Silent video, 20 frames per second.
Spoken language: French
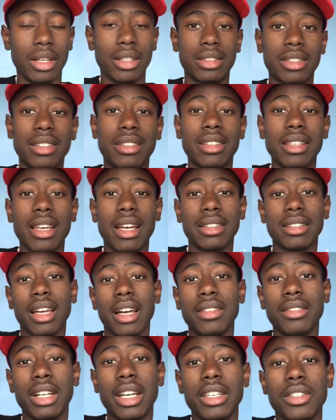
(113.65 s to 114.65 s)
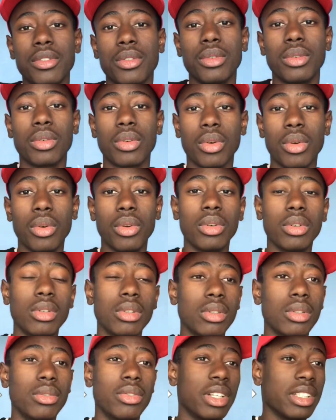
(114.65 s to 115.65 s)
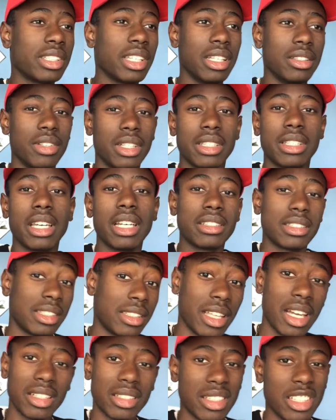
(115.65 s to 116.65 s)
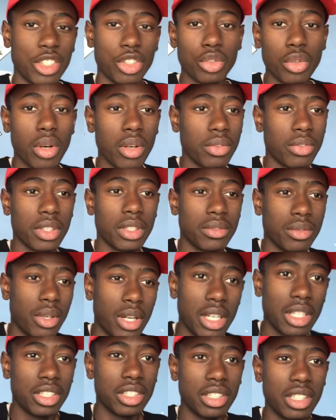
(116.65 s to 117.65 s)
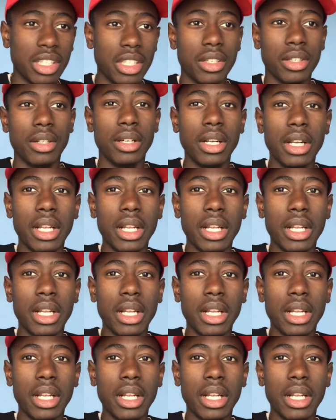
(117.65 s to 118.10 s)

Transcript: c'était un travail donc 24-24, c'était un séjour en fait. Voilà, j'étais